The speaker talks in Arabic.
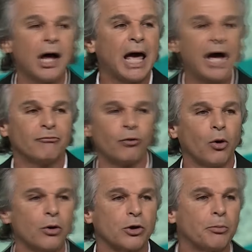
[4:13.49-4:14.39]
ما
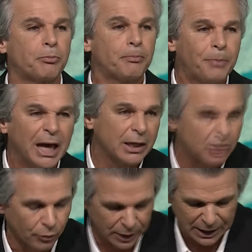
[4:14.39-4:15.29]
كانش عندك
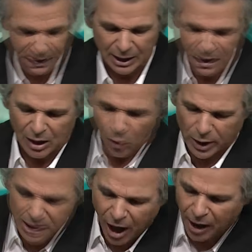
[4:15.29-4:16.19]
نسب ملكي
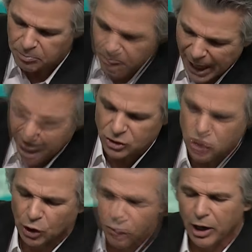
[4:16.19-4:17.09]
ولما الله
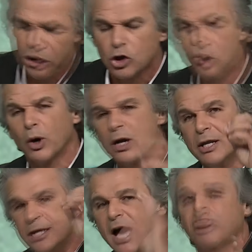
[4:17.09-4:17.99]
خلقك
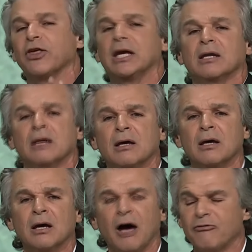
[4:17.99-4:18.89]
ما كانش
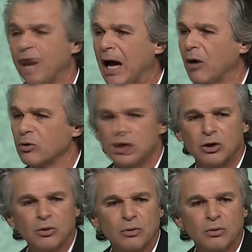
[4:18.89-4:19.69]
ليك أي قيمة